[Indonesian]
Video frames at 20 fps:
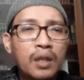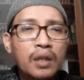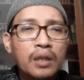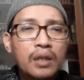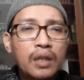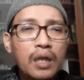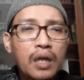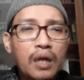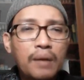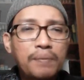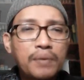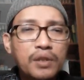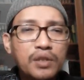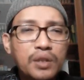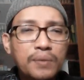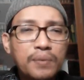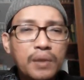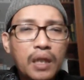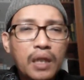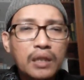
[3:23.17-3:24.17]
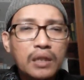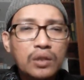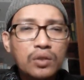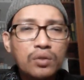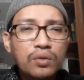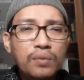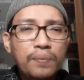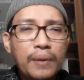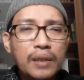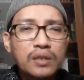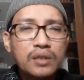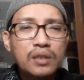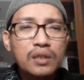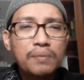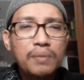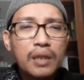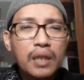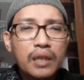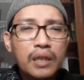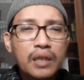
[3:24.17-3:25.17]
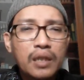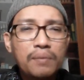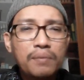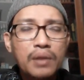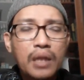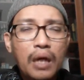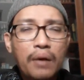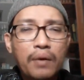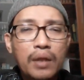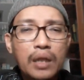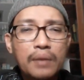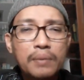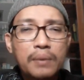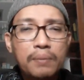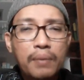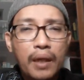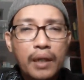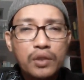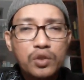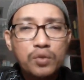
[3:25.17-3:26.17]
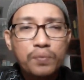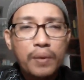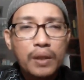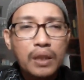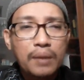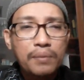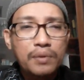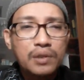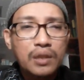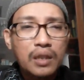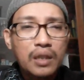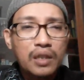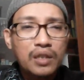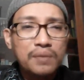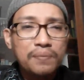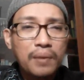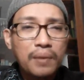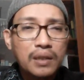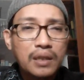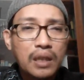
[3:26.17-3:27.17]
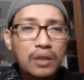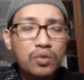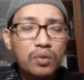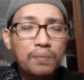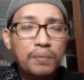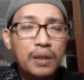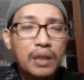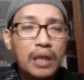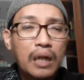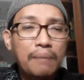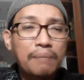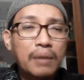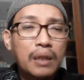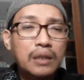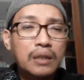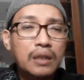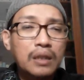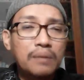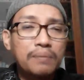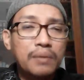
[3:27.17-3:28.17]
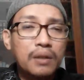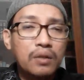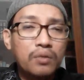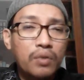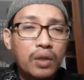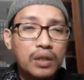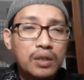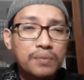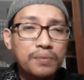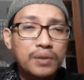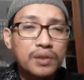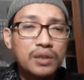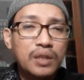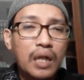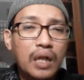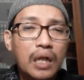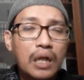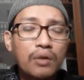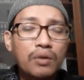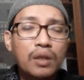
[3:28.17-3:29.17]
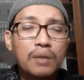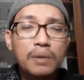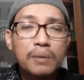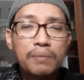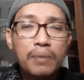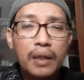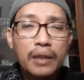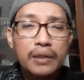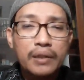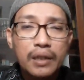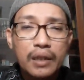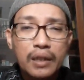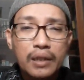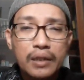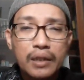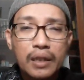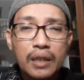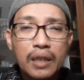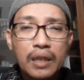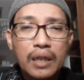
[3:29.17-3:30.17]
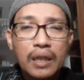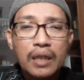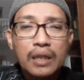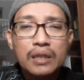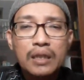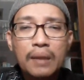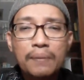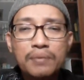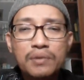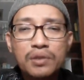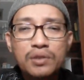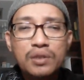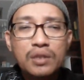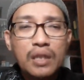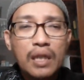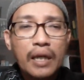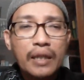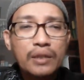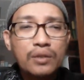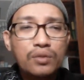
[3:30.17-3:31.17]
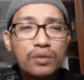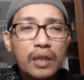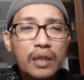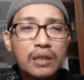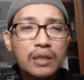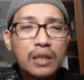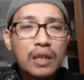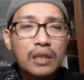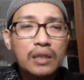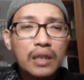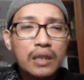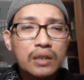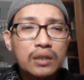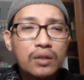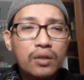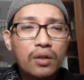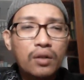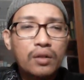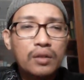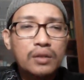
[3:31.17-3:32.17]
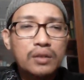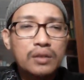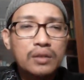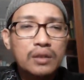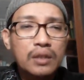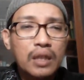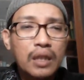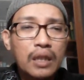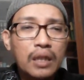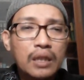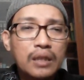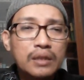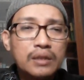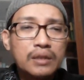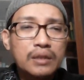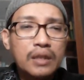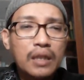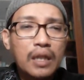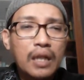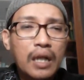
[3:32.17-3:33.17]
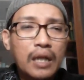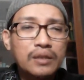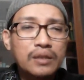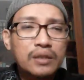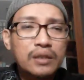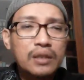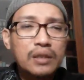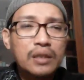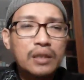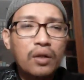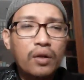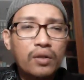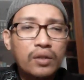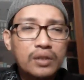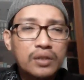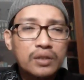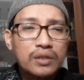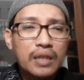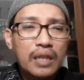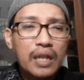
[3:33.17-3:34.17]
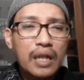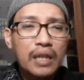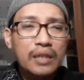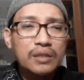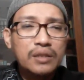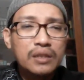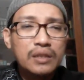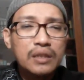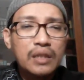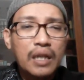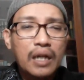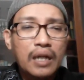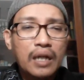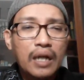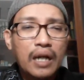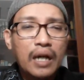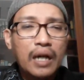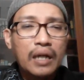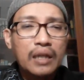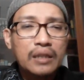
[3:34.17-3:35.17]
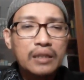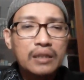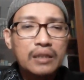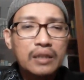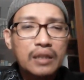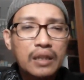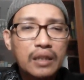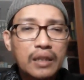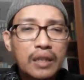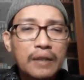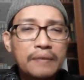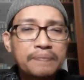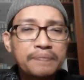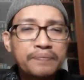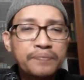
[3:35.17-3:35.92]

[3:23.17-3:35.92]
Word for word: ya prinsipnya akan tentu pasti bilangnya lebih awal lebih baik supaya bisa ada kesempatan untuk berkampanye lebih luas, menjangkau lebih banyak ya. Tapi sisi lain juga kita lihat konsep konstelasi-konstelasi yang ada ya.